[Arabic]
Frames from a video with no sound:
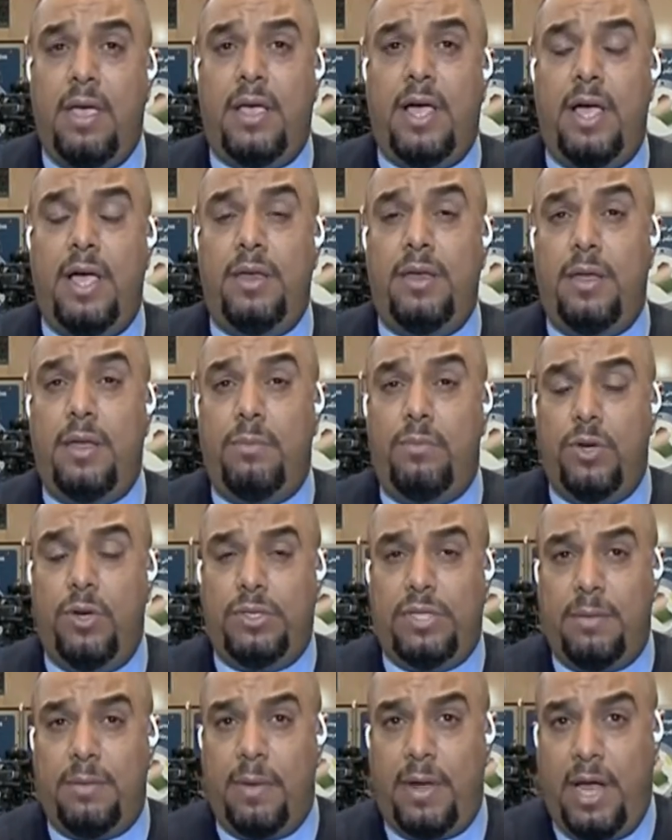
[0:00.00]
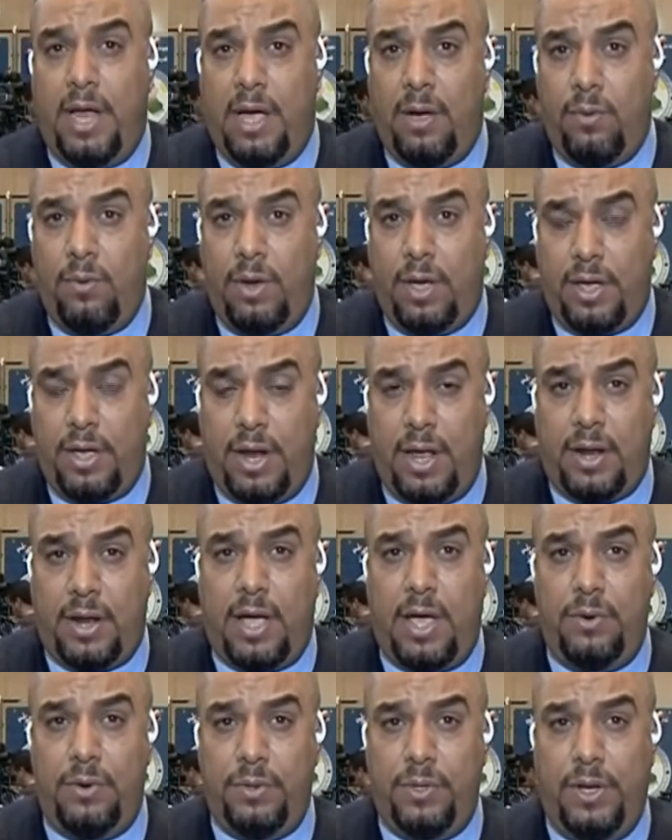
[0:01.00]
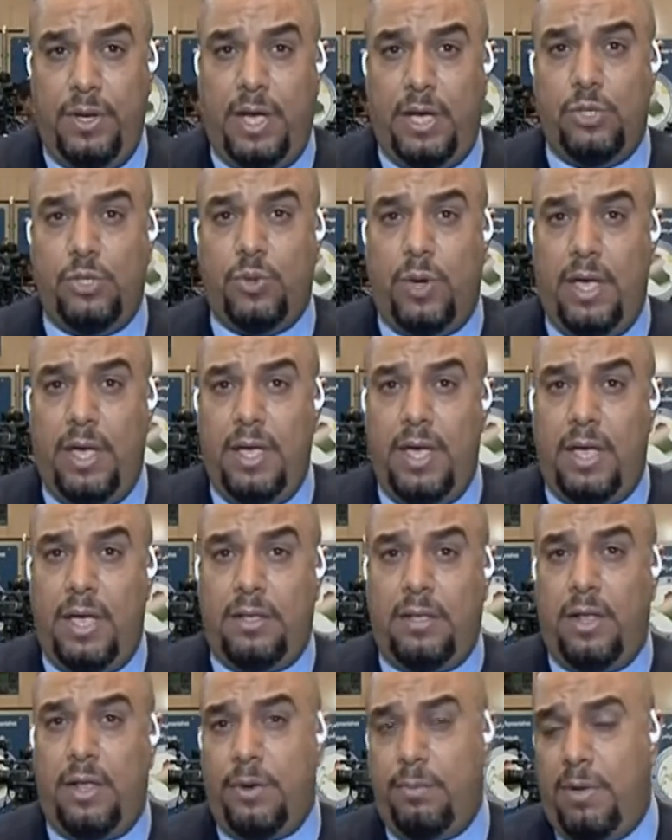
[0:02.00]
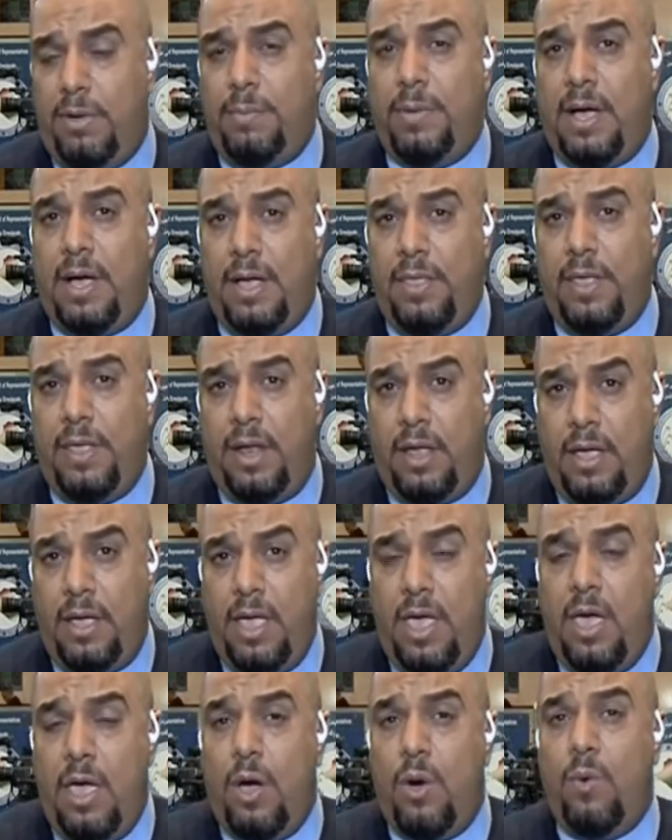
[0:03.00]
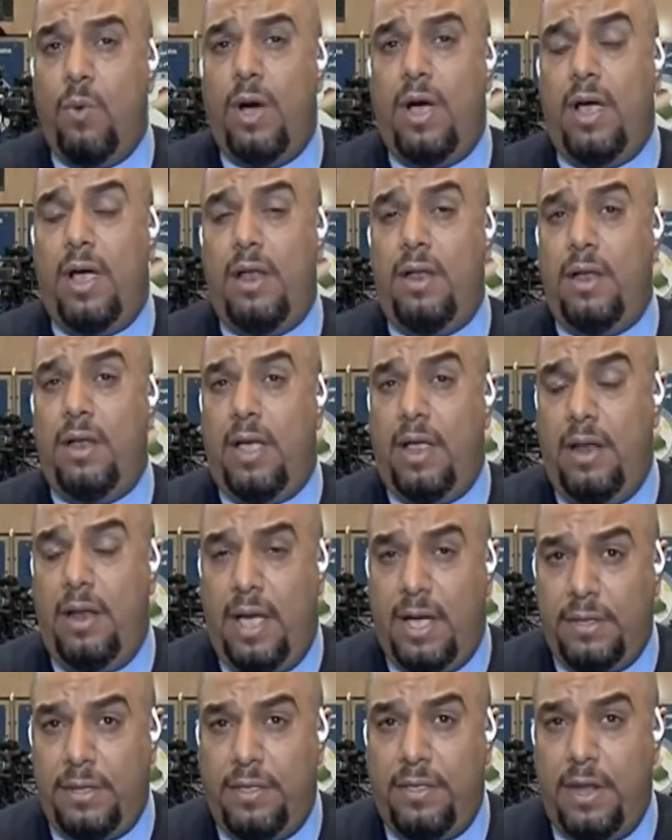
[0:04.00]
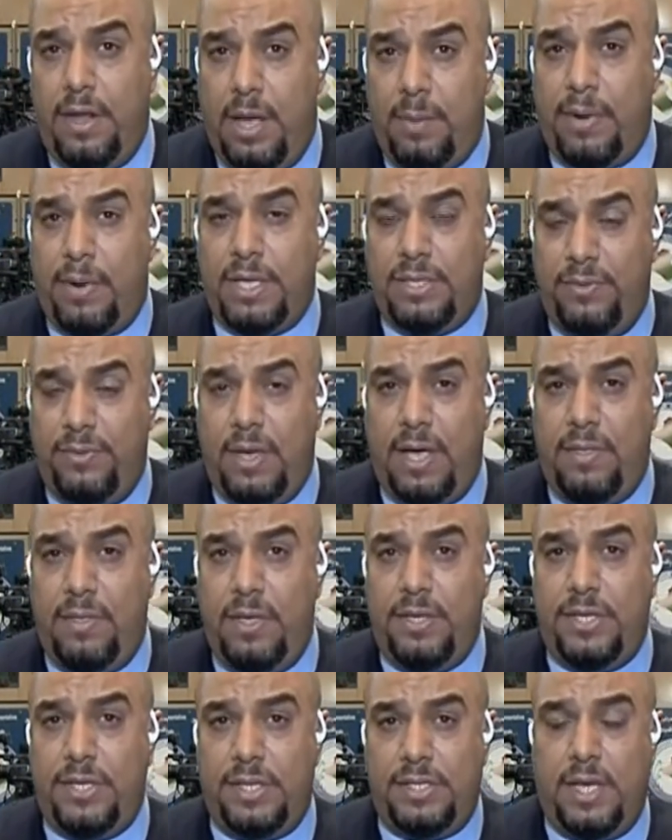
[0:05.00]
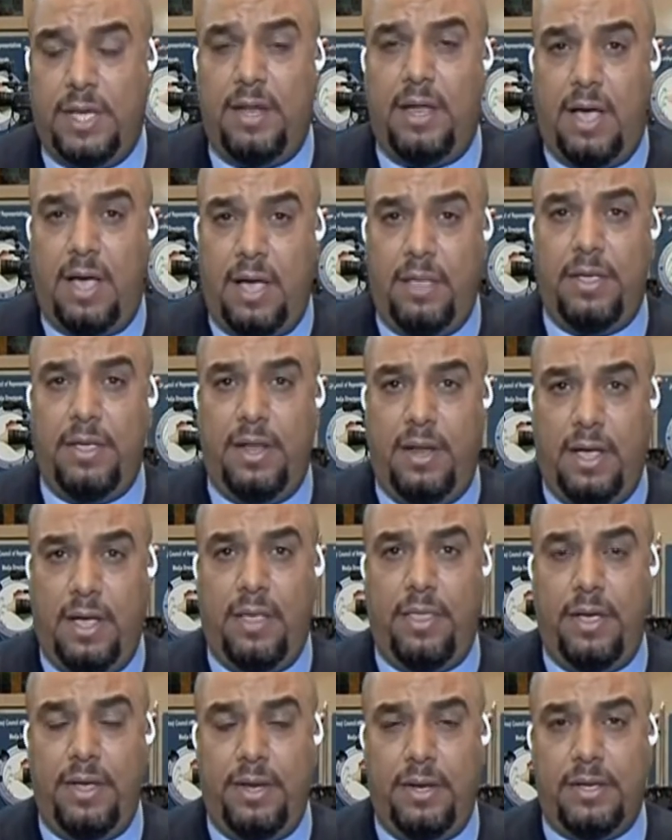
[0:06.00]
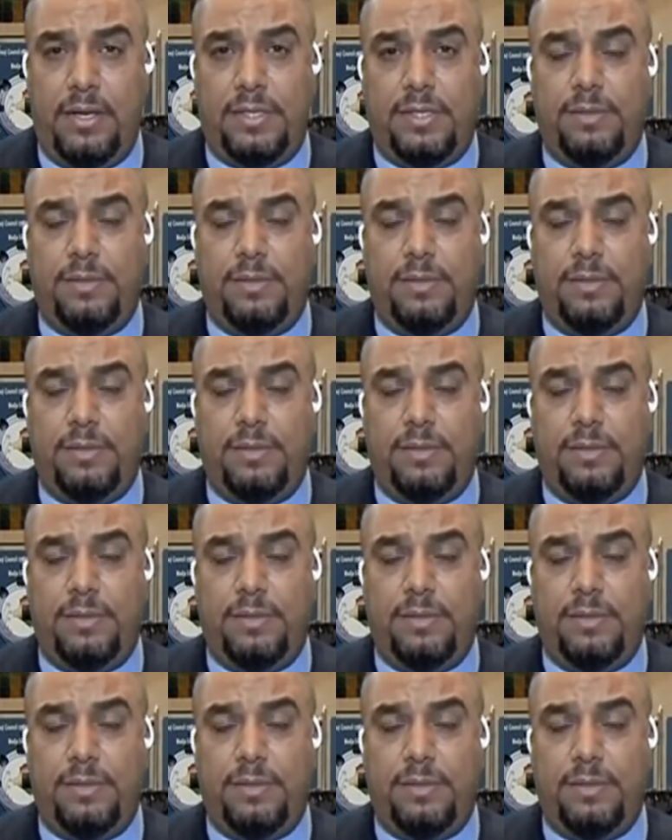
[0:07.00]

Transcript: كان مؤتمر حول اقرار قانون العشوائيات لربما هذا هو الحدث الابرز في هذه الجلسه الى هذه اللحظه ايناس